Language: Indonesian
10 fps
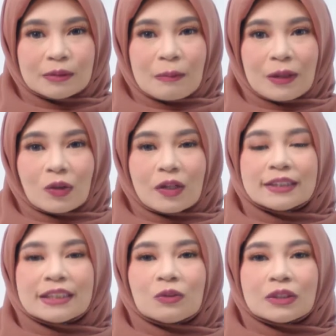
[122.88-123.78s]
disebabkan
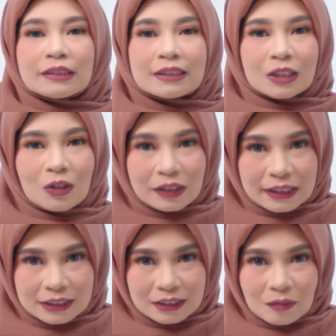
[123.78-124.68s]
oleh sinusitis
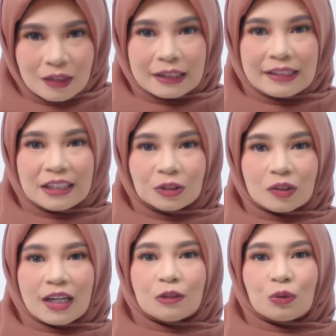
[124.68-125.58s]
kronis,
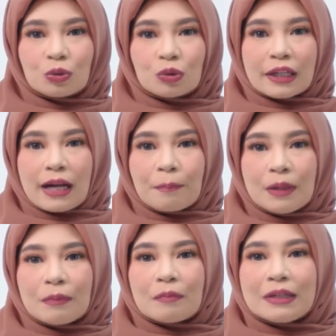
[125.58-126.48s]
dianjurkan untuk
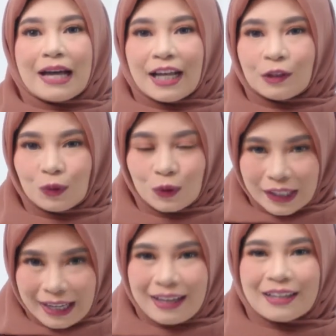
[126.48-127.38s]
terapi pembedahan dulu
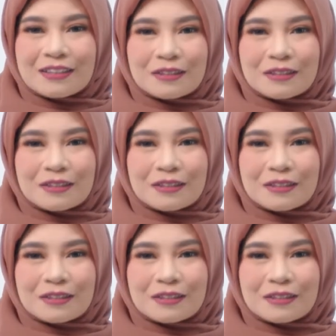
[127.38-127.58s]
ya.